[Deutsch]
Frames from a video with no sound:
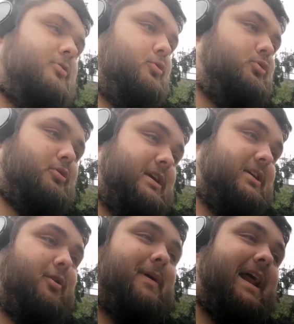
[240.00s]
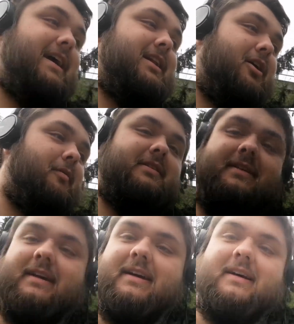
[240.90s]
gleich eine Tüte und gehe hier nochmal lang, glaube
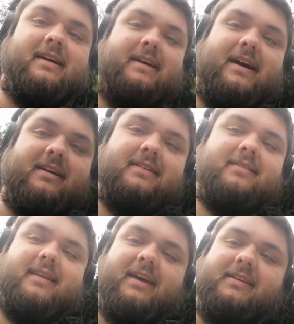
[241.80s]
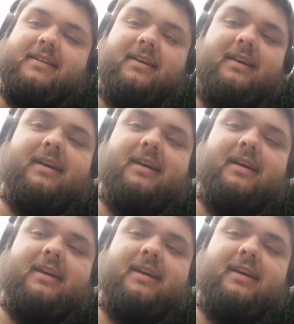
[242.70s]
ich. Also das ist echt.